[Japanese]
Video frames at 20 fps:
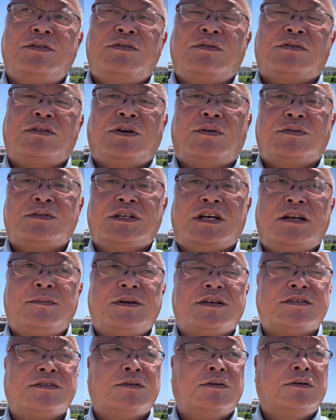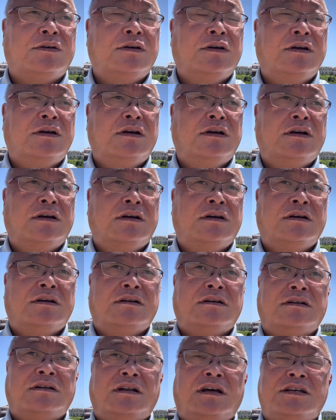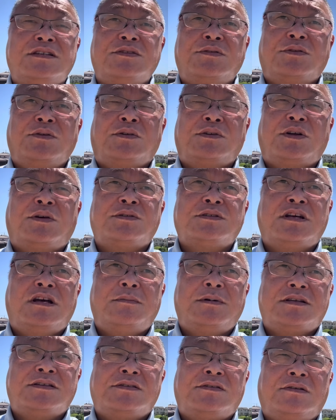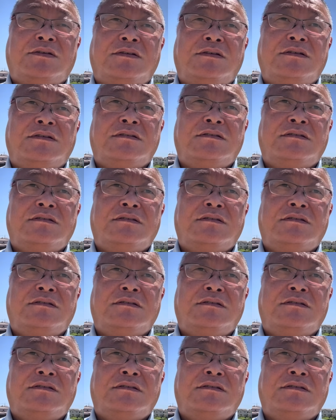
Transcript: 局でございますと。ラジオ局でございますと。